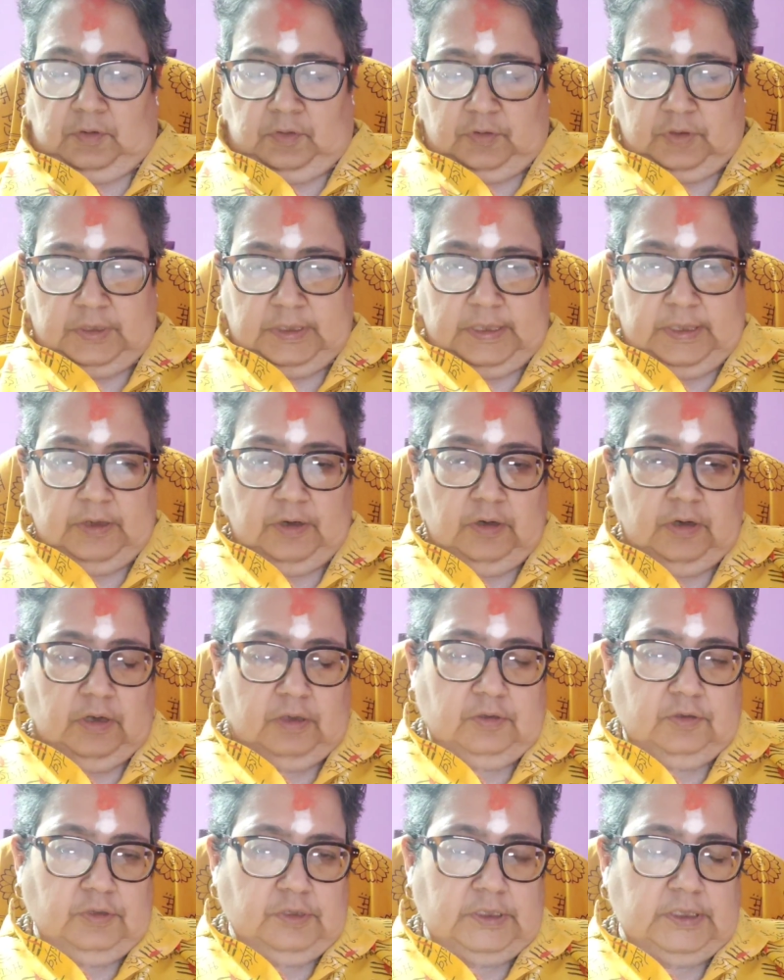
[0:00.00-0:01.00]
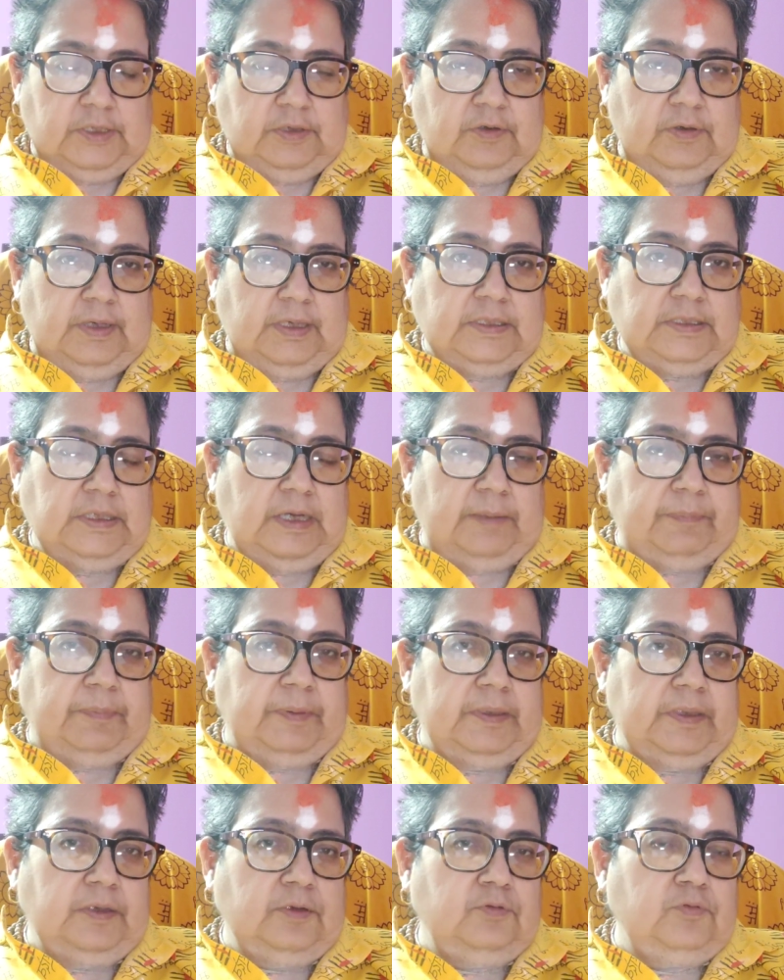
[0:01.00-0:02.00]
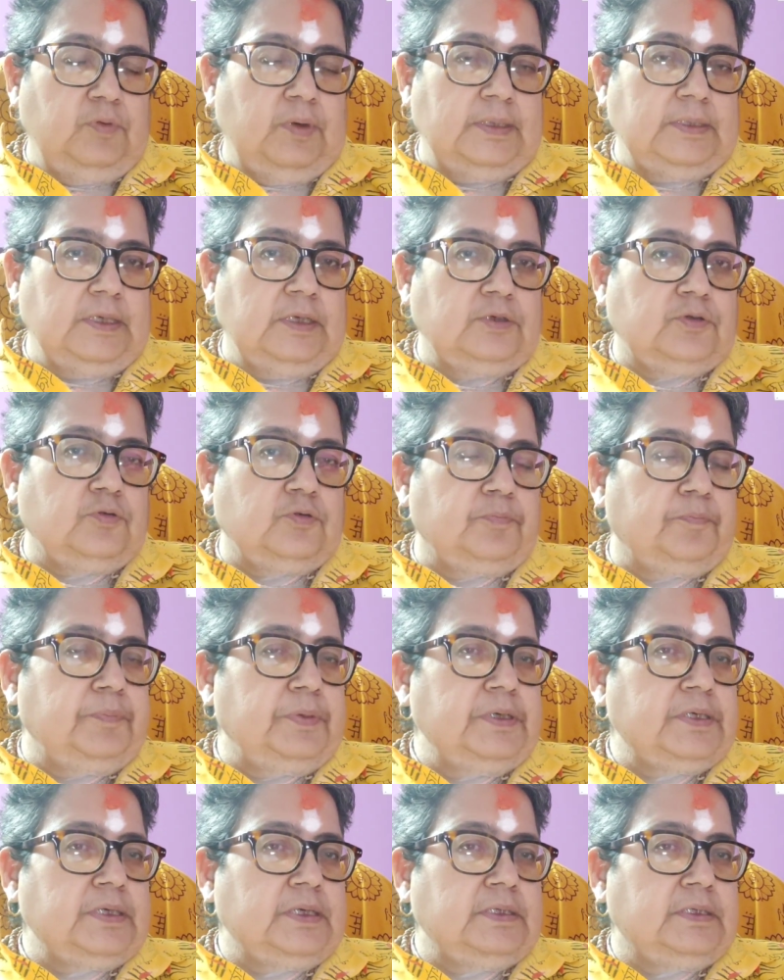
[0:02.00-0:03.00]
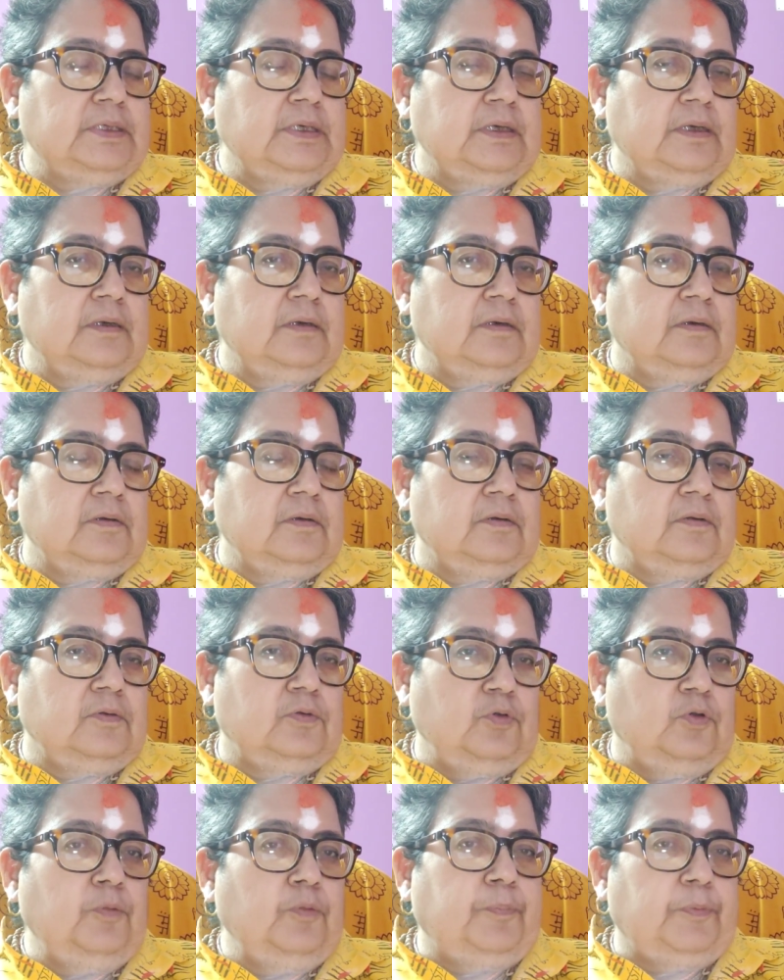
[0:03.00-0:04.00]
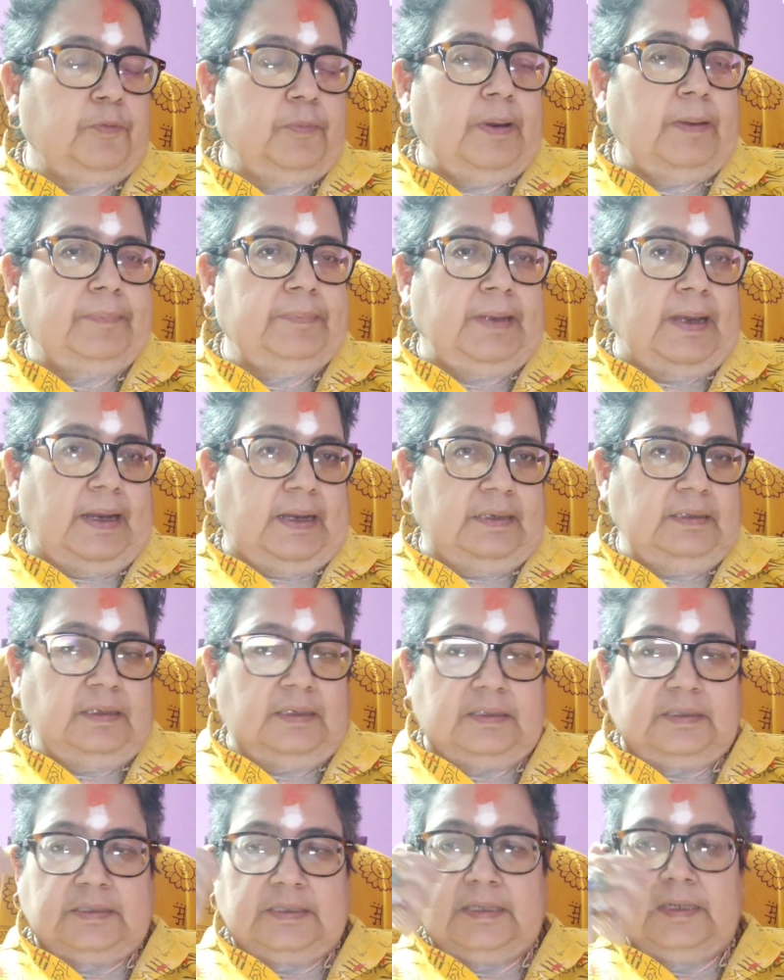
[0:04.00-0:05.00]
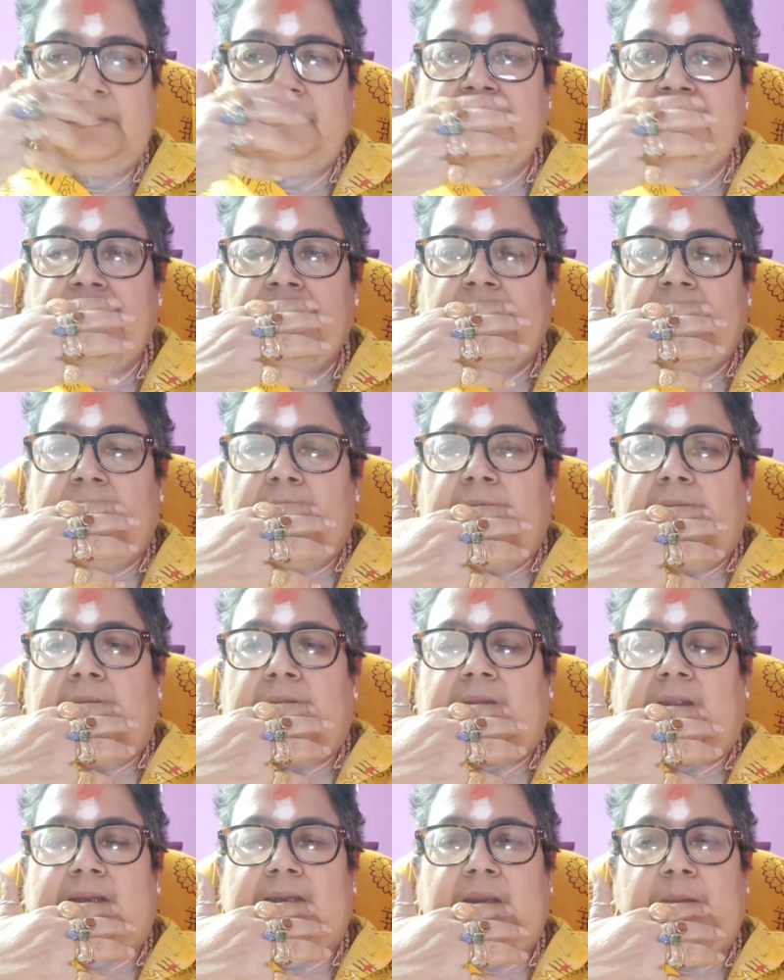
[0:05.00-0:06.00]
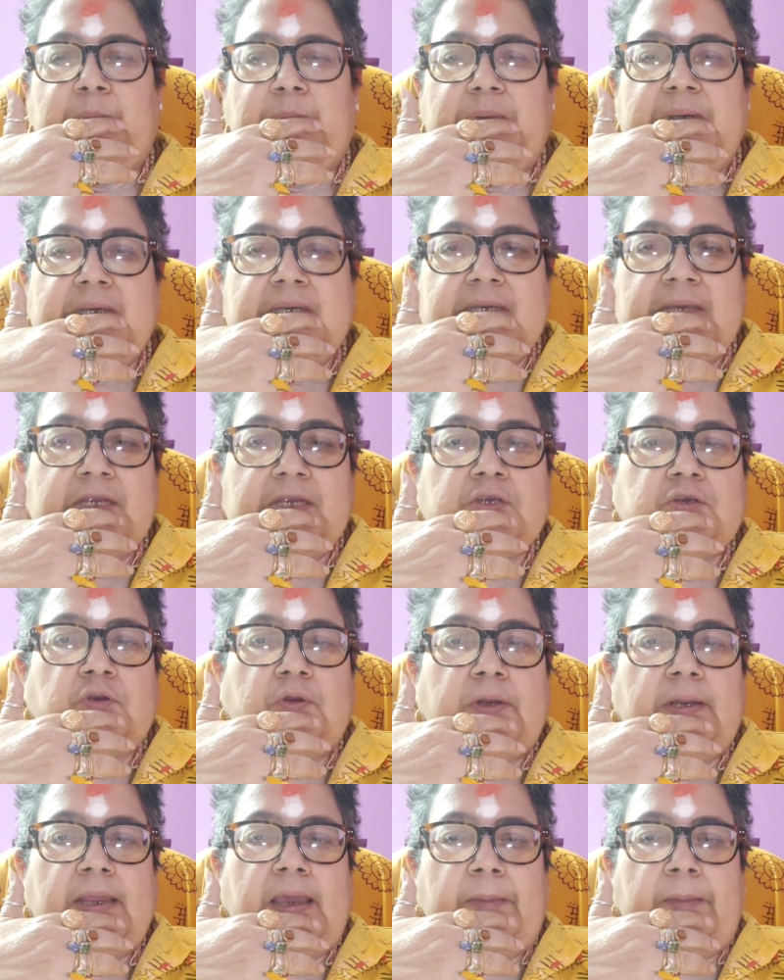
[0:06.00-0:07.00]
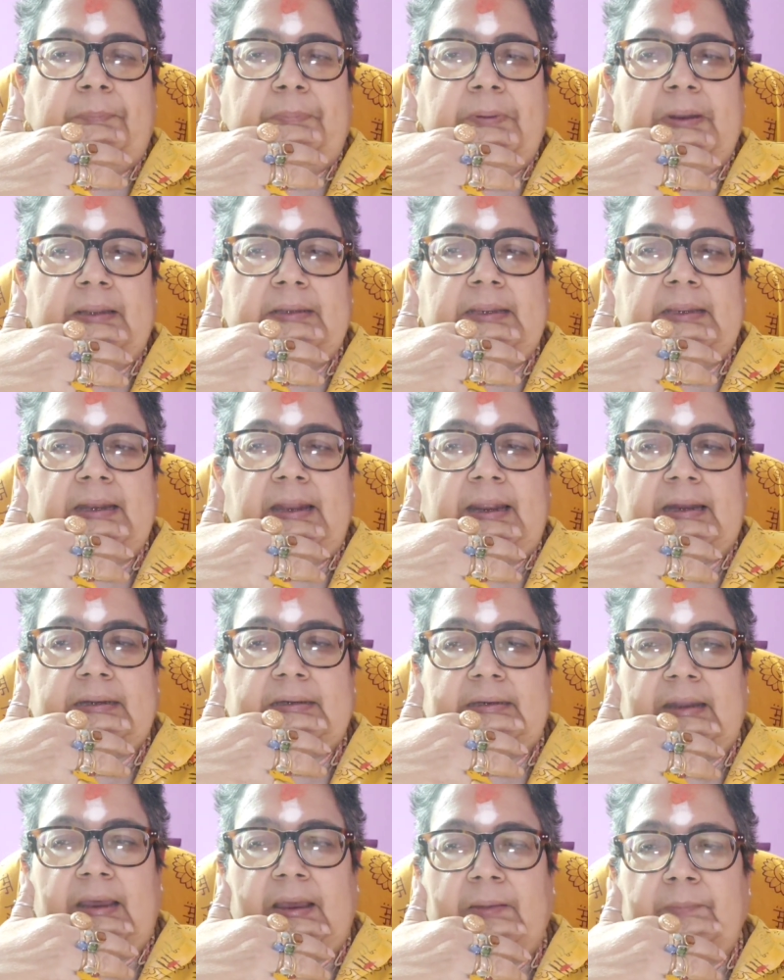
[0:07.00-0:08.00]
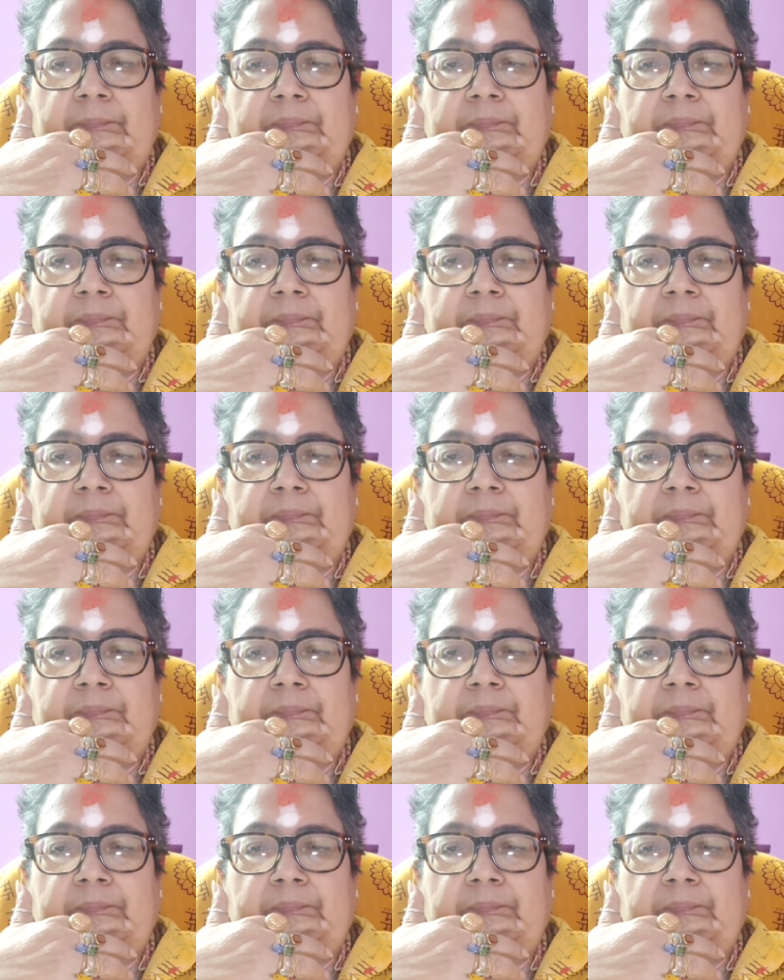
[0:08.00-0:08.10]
তো সিংহলগ্ন সিংহ রাশি আপনাদের দু হাজার যে গ্রহ প্রভাব দেখা যাচ্ছে তাতে বিশেষ করে আপনাদের একটা